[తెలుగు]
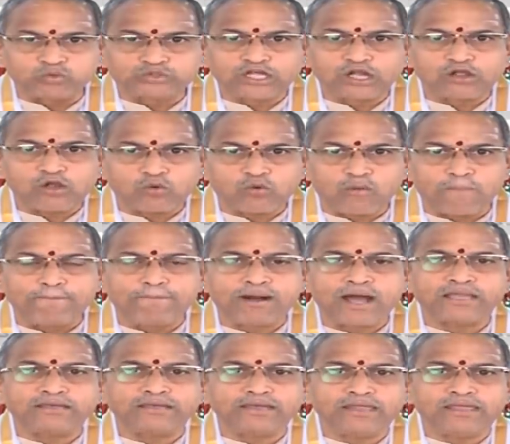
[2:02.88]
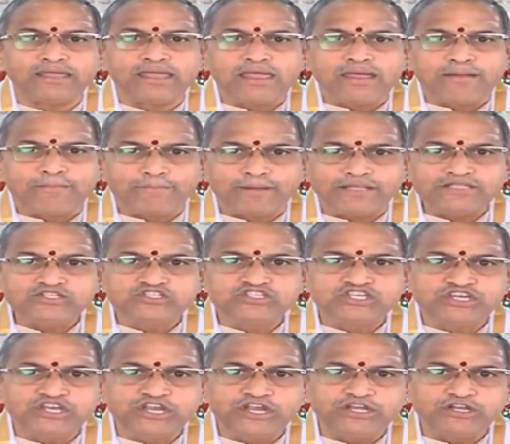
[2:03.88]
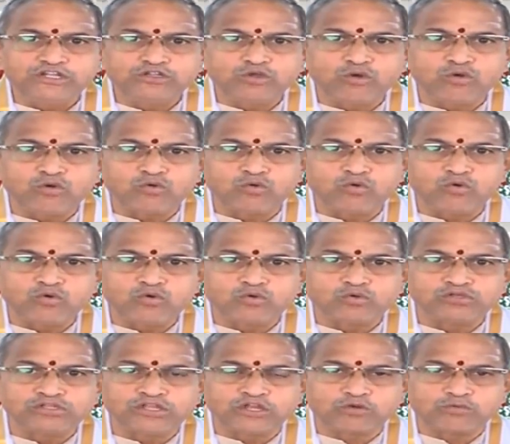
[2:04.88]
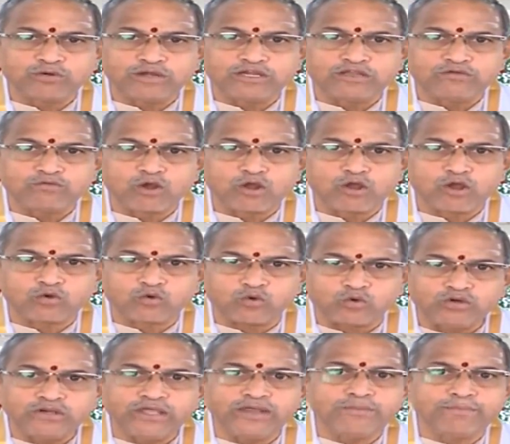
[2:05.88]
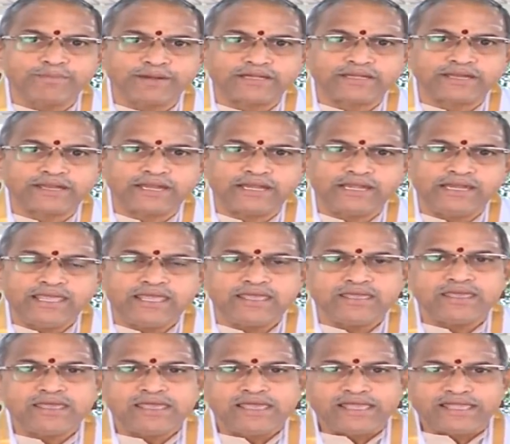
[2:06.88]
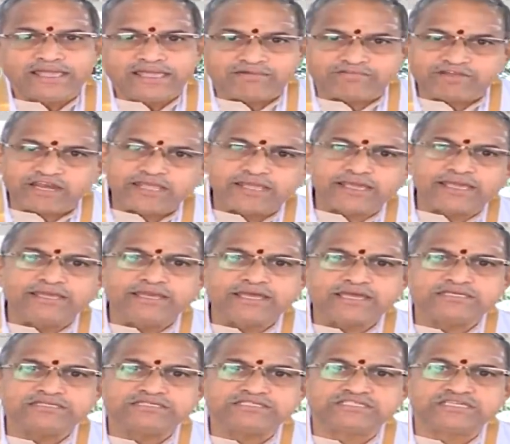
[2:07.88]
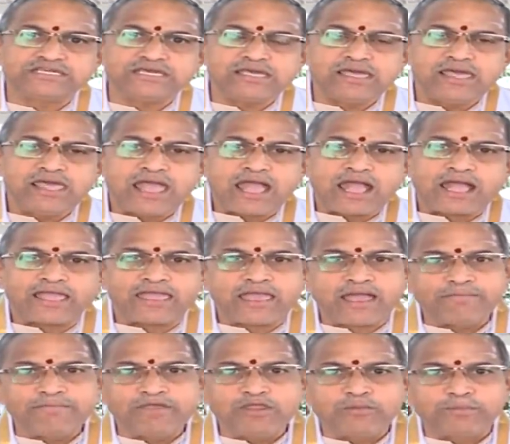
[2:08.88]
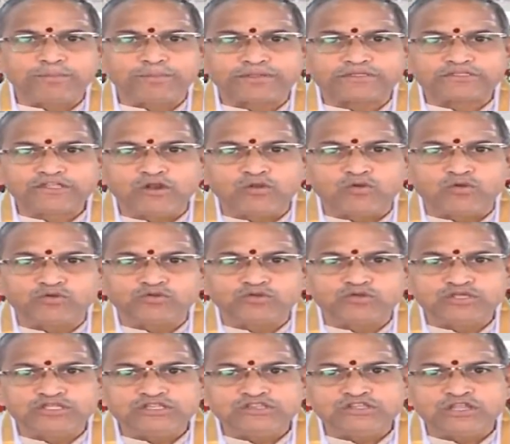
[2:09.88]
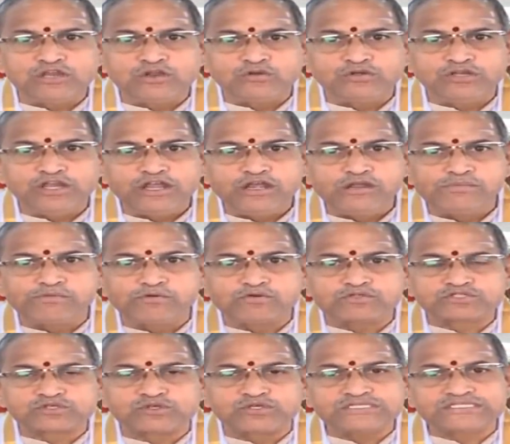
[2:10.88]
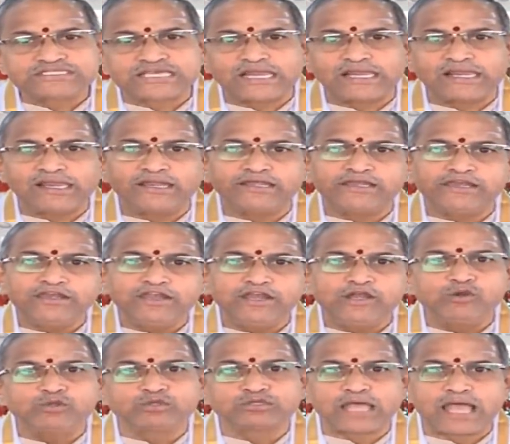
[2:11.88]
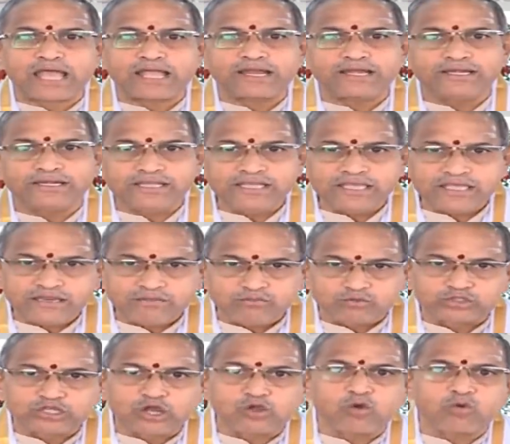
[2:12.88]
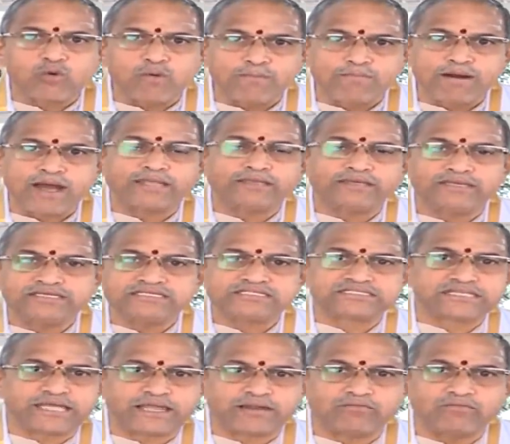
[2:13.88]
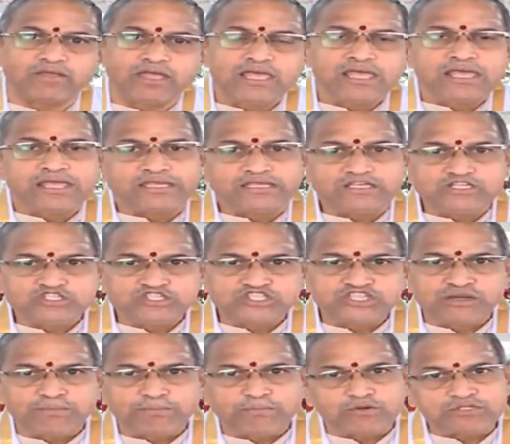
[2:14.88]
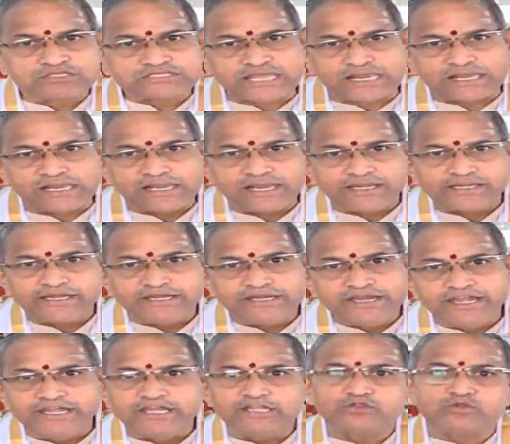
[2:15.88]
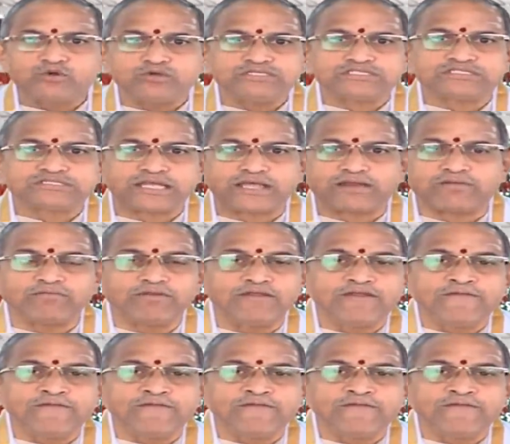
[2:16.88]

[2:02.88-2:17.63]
ఉదక కుంభాన్ని మంచినీటితో కూడుకున్నటువంటి ఒక కుండని పట్టుకెళ్ళి ఎవరికైనా ఇచ్చి అయా మీరు ప్రతిరోజు ఇందులో నీళ్లు పోసుకొని చల్లటి నీళ్లు తాగండి అని ఉదక కుంభాన్ని ఇస్తారు ఇచ్చినప్పుడు చల్లటి నీటితో ఇస్తారు